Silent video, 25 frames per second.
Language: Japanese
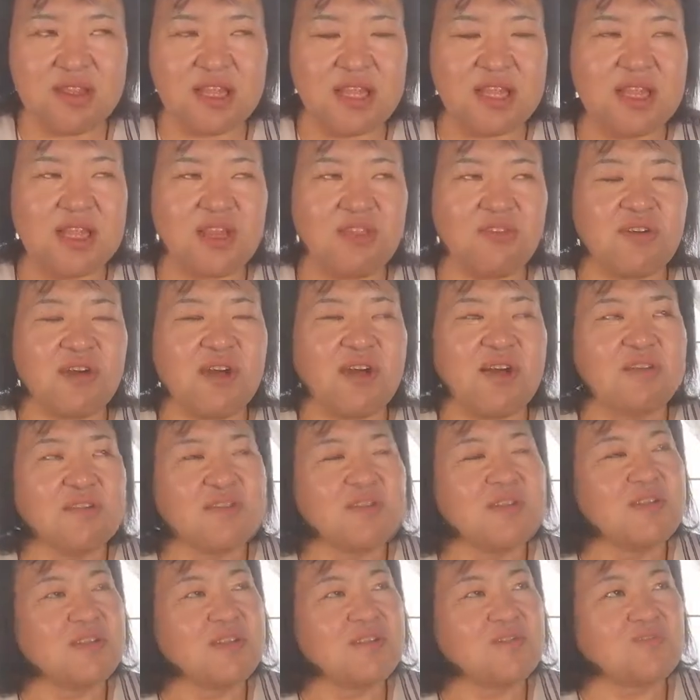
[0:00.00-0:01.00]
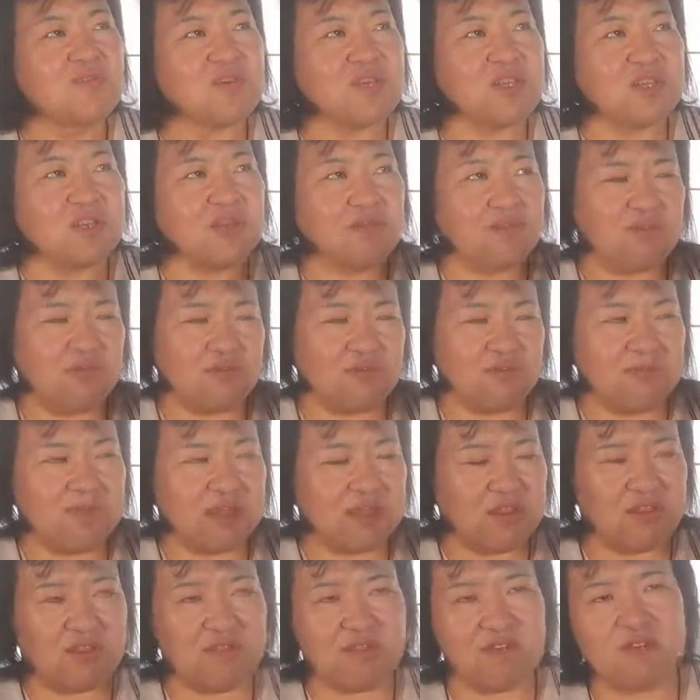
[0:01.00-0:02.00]
だったりとか、葬儀の僕含
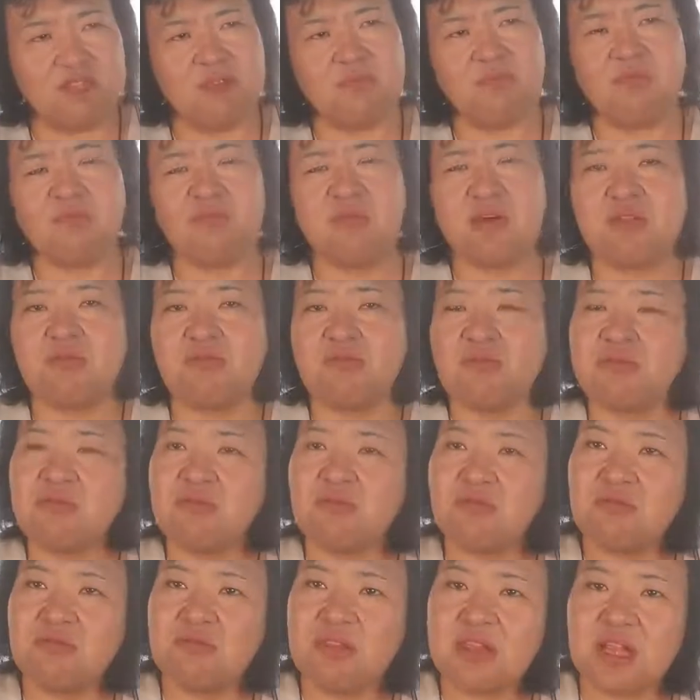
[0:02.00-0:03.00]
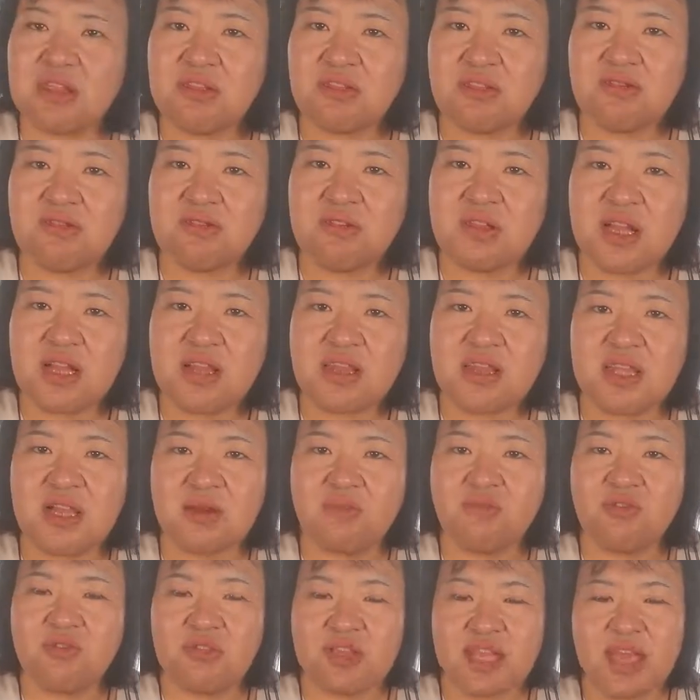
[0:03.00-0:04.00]
めて、でもまあそうすると二つになっちゃ
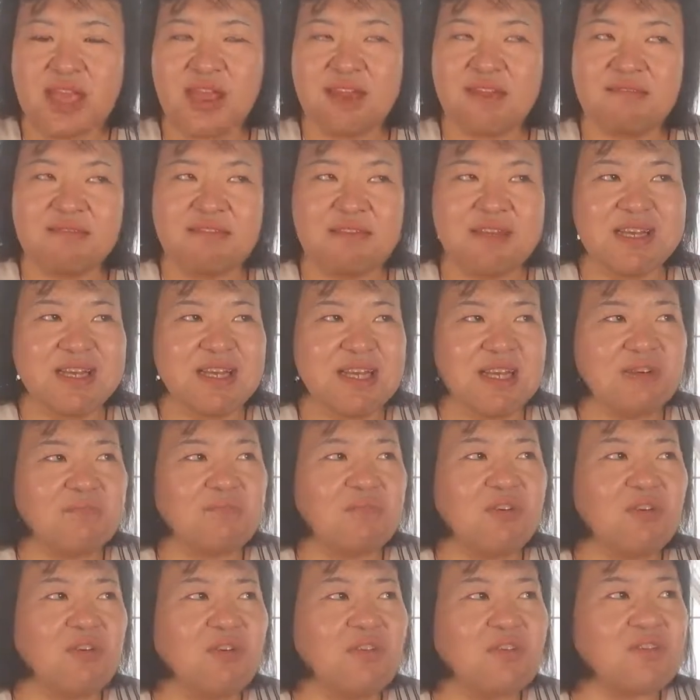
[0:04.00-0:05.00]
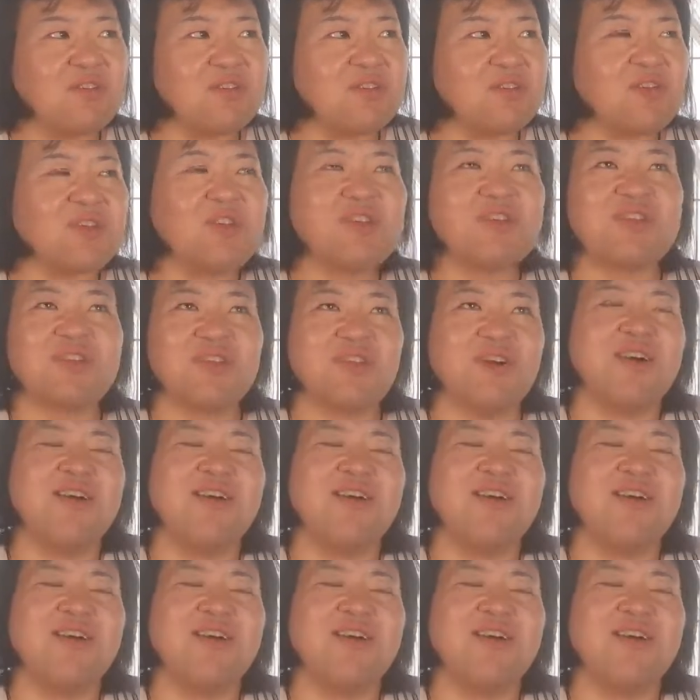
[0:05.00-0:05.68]
うもんね。もうちょっと